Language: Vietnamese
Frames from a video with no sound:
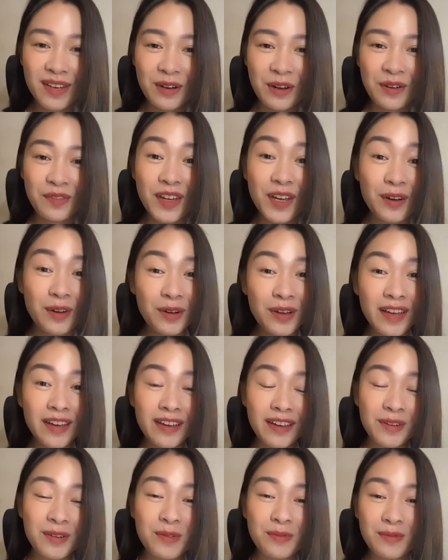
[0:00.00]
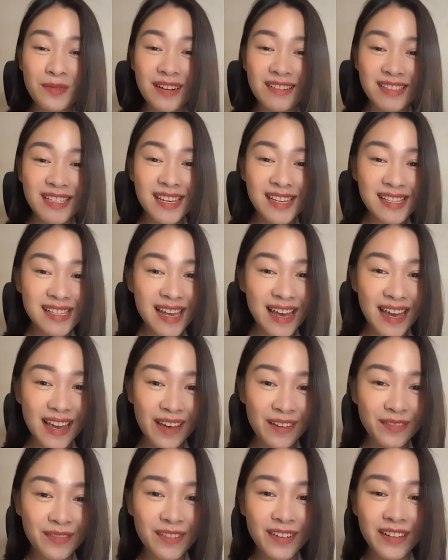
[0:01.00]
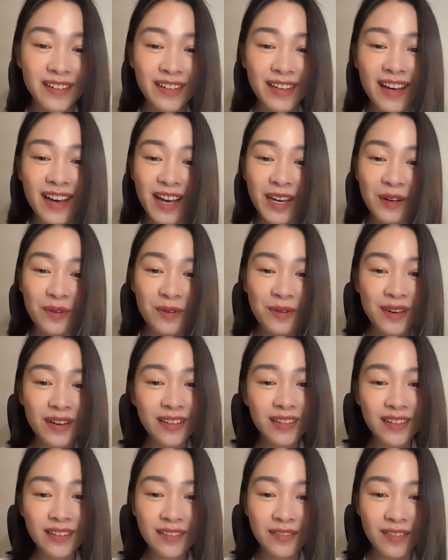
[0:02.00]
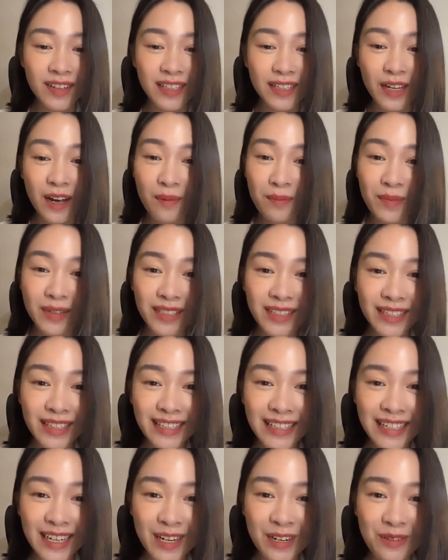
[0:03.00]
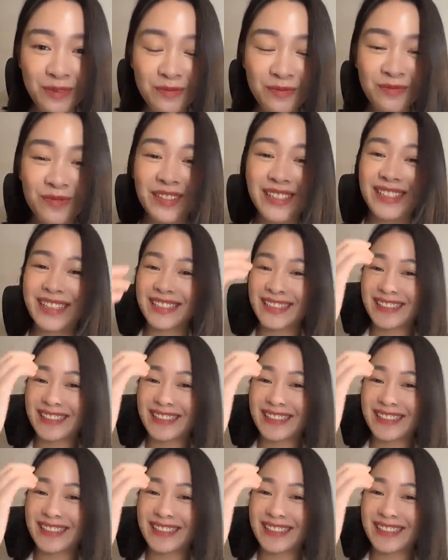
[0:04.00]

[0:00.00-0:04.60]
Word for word: Quý vị có thể cùng chia sẻ với Hạnh Quyên ở phần comment được không?